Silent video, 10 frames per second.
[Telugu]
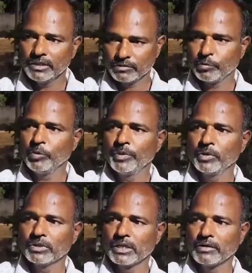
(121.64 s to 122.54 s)
నీ ఫోన్పే
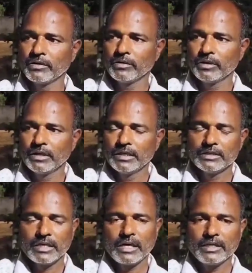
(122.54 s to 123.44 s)
కొడతాడు
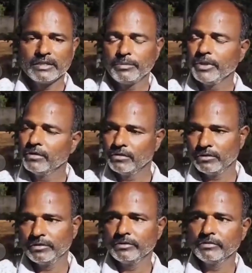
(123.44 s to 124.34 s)
సరేలే అని చెప్పి నేను
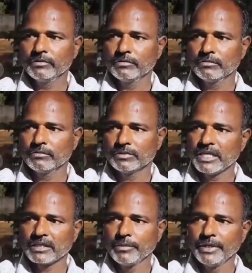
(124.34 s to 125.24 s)

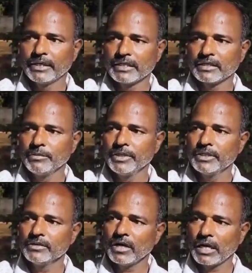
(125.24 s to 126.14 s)
సంతకం పెట్టాను సంతకం
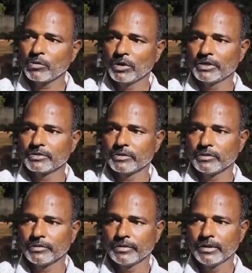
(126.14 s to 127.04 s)
పెట్టి చేసి నా అకౌంట్లో
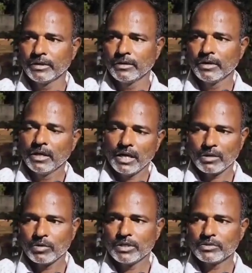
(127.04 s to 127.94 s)
వేసుకున్నాడు
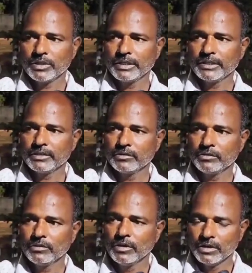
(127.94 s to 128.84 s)
అకౌంట్లో వేసుకొని ఏం
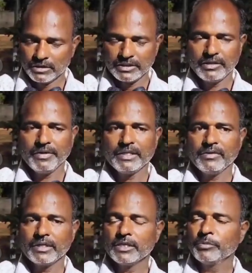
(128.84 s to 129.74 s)
చేసాడు ఏమైతే
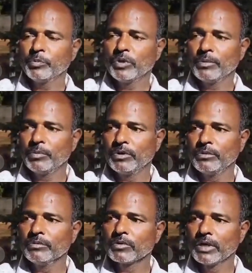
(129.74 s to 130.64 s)
ఏమంటే ఇప్పుడు అప్పుడు
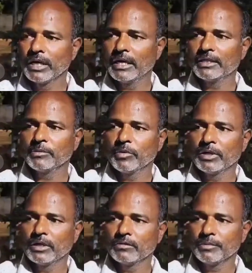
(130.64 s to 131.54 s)
అప్పుడు రెండు నెలలు అయితే
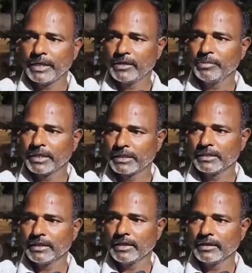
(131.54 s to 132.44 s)
పోతున్నాను పైసలు
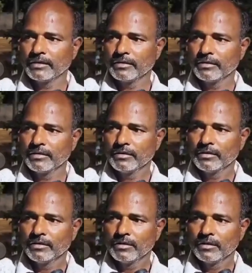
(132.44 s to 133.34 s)
ఇప్పటికైతే ఇవ్వలే
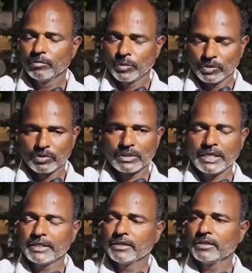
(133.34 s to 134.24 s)
మొన్న రోజు
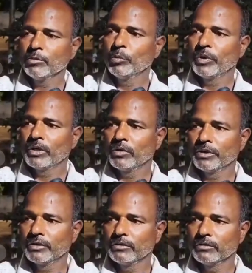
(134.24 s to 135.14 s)
గట్టిగా తిరిగితే ముప్పై వేలు
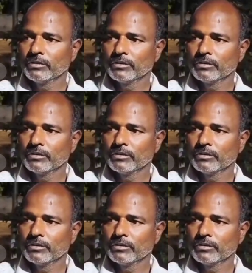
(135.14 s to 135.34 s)
కొట్టిండు